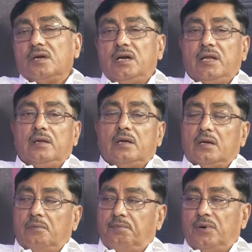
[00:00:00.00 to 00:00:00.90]
అంటే
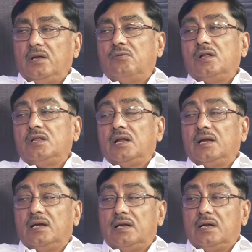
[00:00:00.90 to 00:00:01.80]
అప్పటికి కూడా
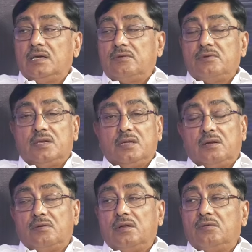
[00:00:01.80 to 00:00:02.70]
తెలంగాణ రాష్ట్రం వచ్చిన
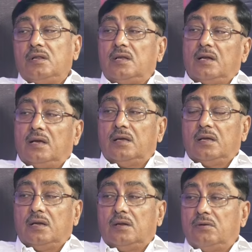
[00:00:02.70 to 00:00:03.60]
తర్వాత కూడా
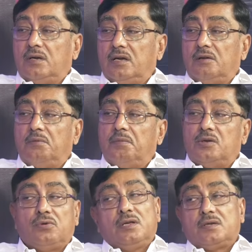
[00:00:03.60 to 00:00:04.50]
తెలంగాణలో టీడీపీ
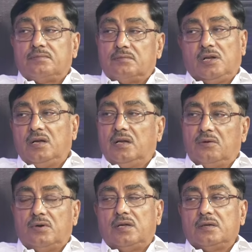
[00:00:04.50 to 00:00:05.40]
బేస్ ఉండే
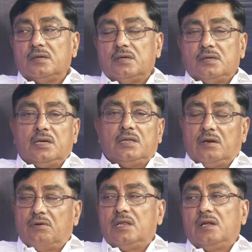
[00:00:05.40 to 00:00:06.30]
బలంగానే ఉండే సరే
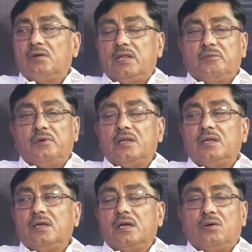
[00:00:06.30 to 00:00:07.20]
తర్వాత తర్వాత
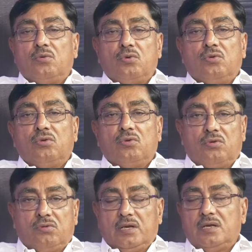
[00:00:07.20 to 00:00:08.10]
ఏమైంది ఆ ఓటు
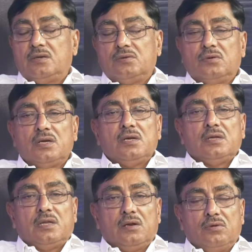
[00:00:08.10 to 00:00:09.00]
నోటు కేసు
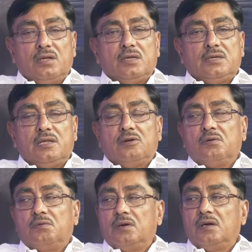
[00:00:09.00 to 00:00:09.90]
తర్వాత
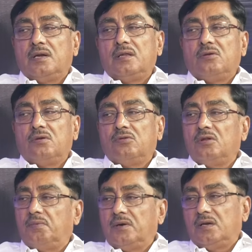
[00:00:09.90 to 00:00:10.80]
చంద్రబాబు గారు హైదరాబాద్
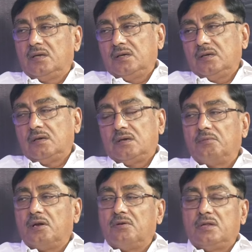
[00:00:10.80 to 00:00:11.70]
వదిలిపెట్టి
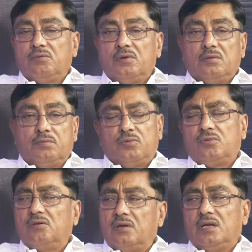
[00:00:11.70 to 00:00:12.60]
అమరావతికి
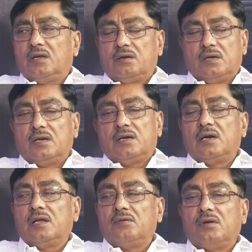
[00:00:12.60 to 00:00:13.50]
పోవడం అనేక రకాల
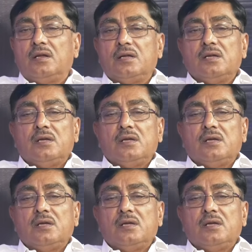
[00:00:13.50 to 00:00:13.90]
కారణాల వల్ల